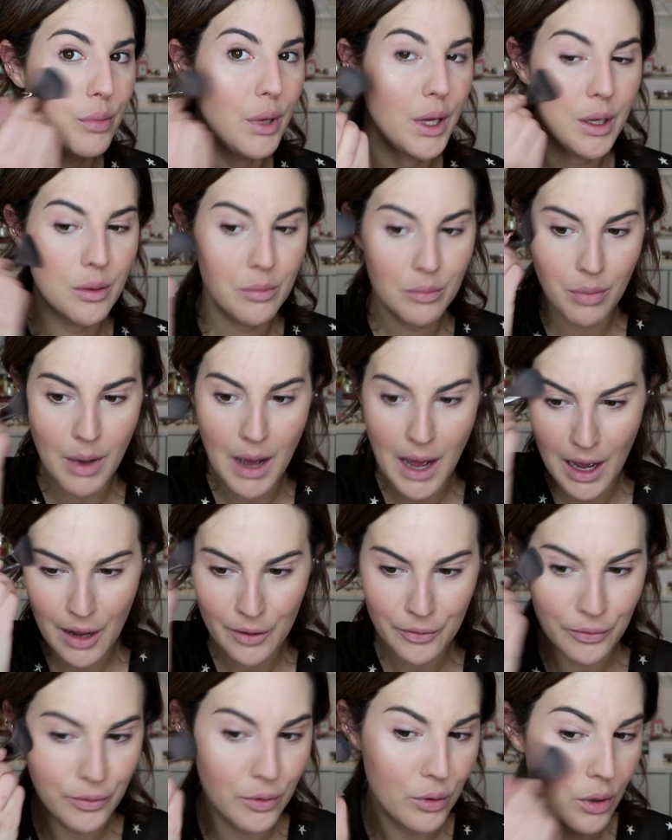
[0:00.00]
bem
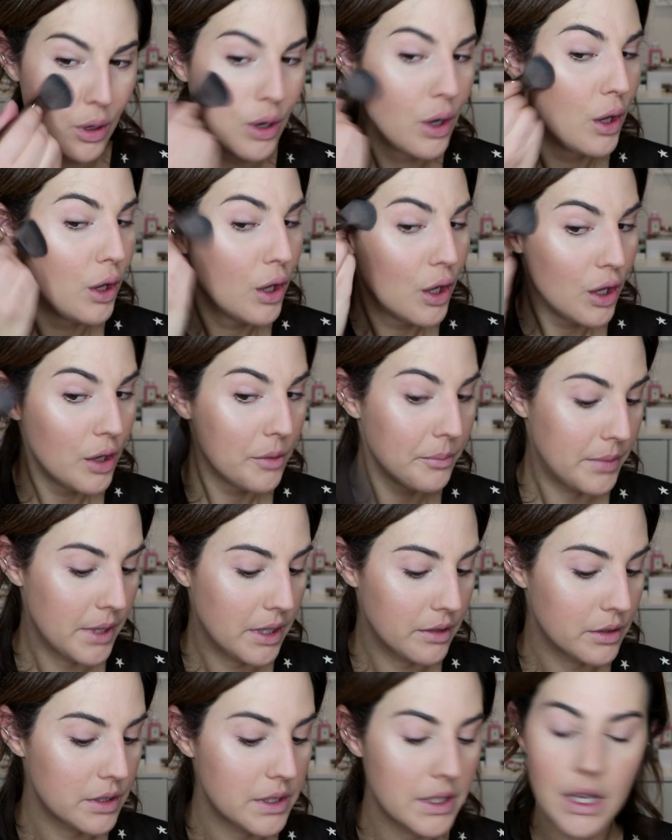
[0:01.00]
bafo.
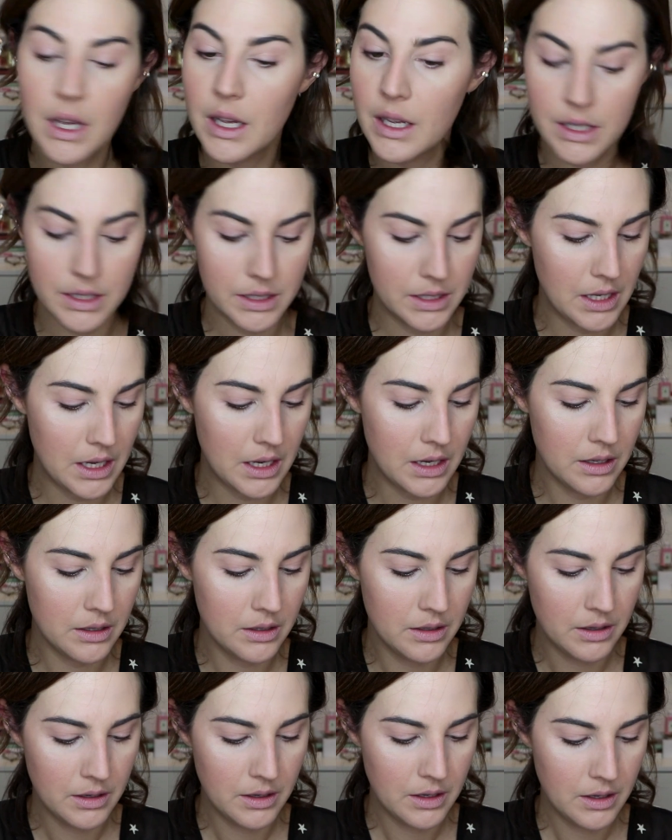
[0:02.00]
Pra você
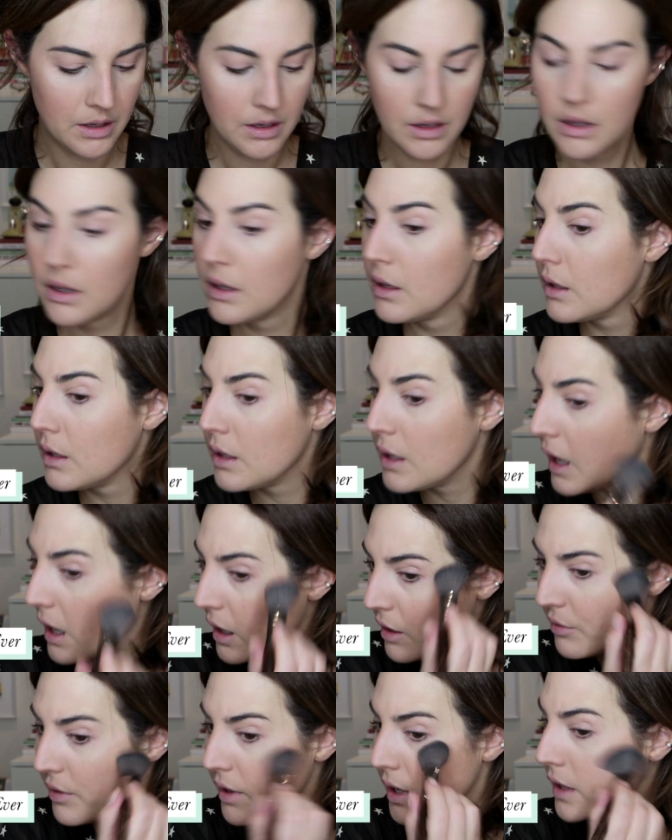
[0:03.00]
arrasar
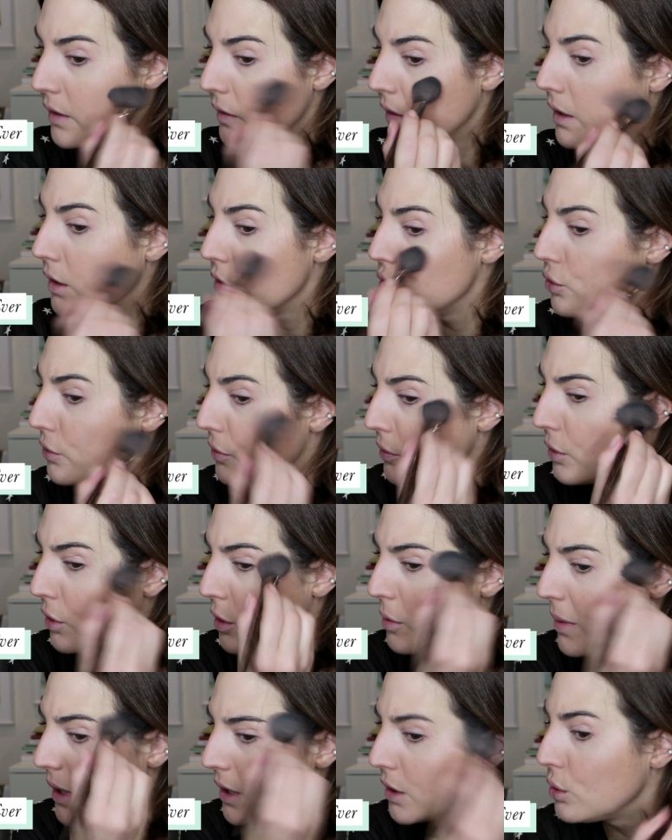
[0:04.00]
na festa de
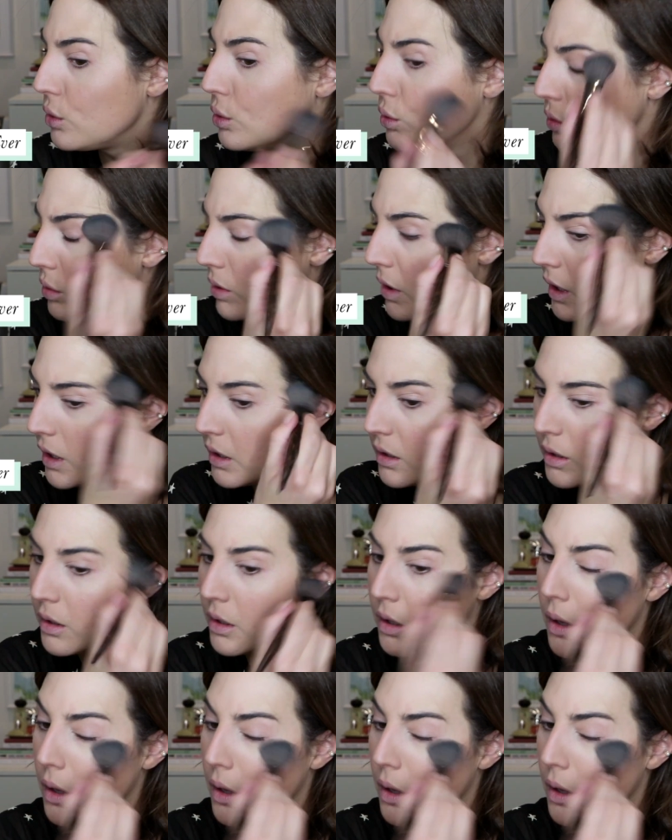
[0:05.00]
formatura.